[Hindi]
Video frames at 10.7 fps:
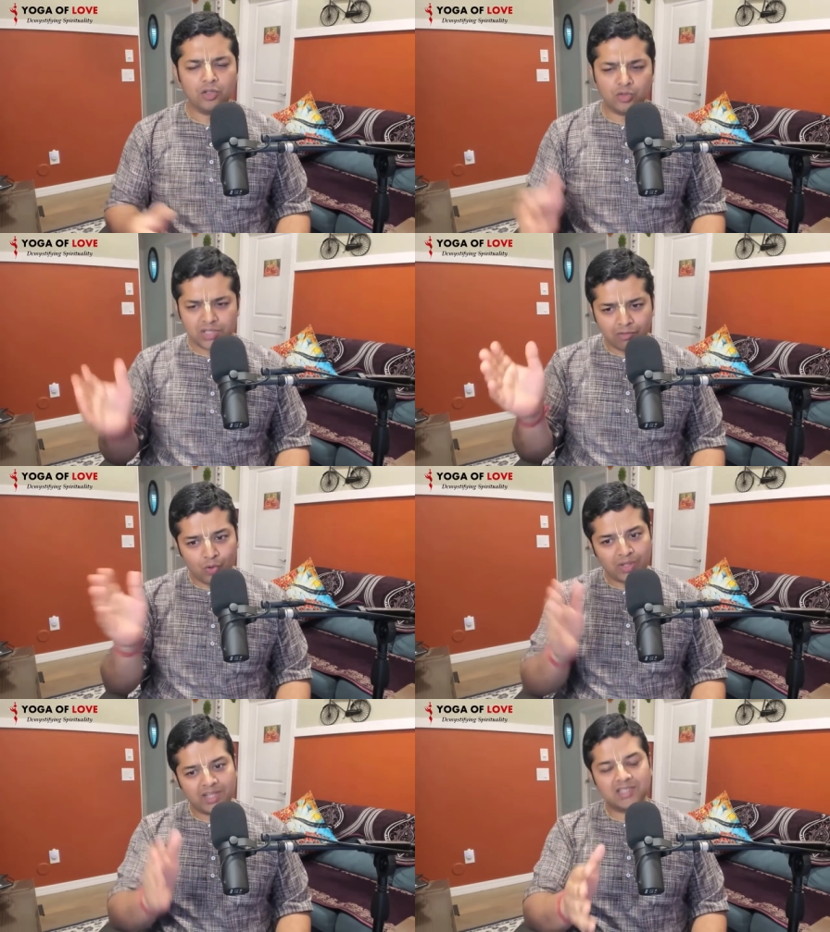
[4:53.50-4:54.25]
तो जब वो
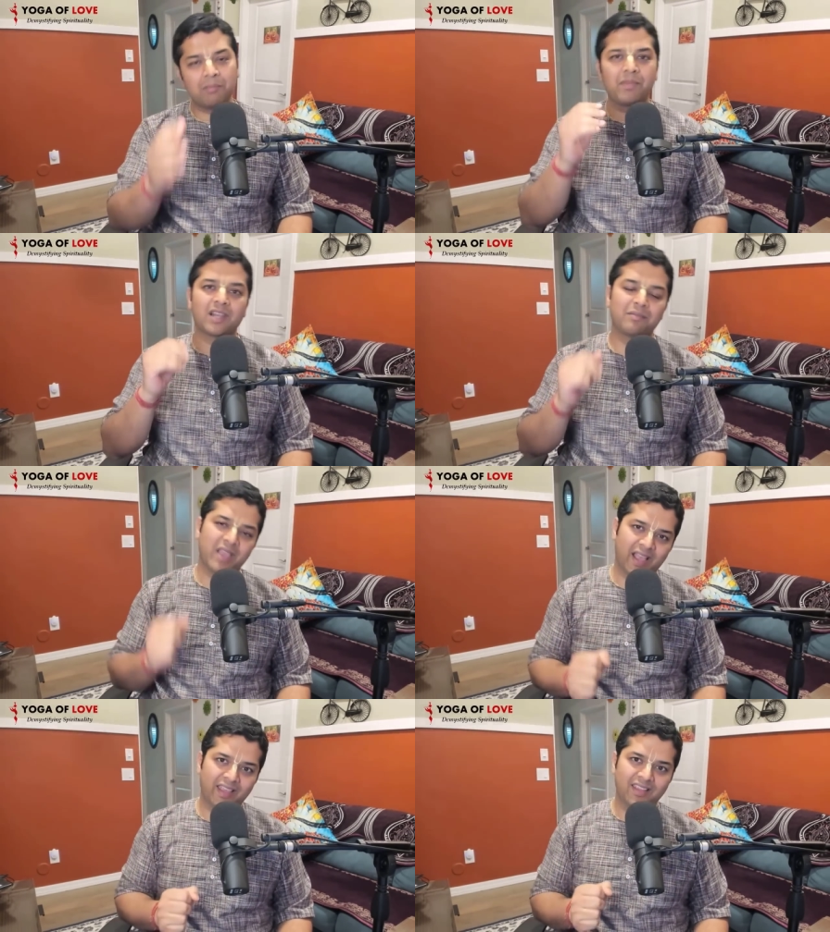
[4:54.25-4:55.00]
उनके संपर्क में
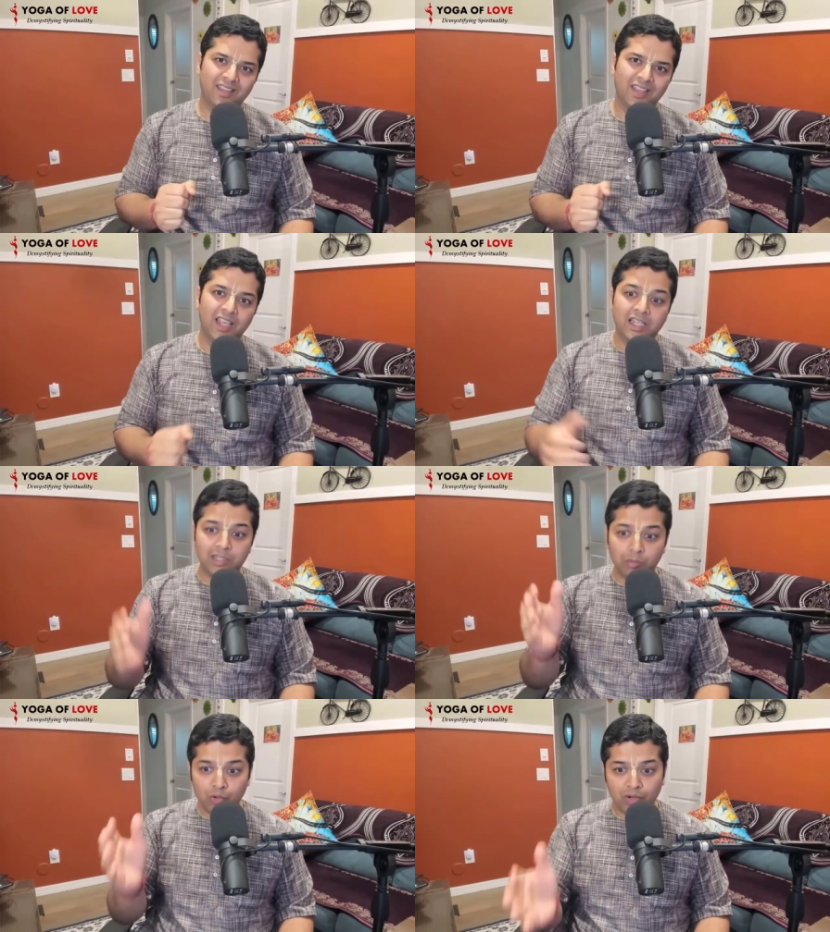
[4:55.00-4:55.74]
आए
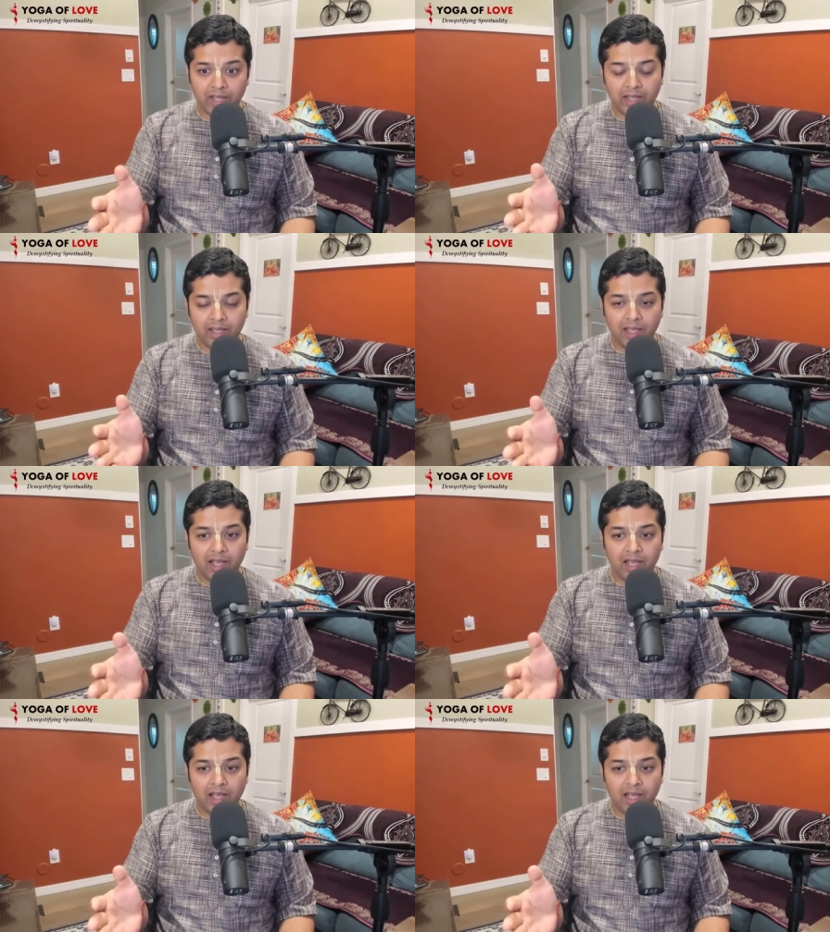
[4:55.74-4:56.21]
जब उन्होंने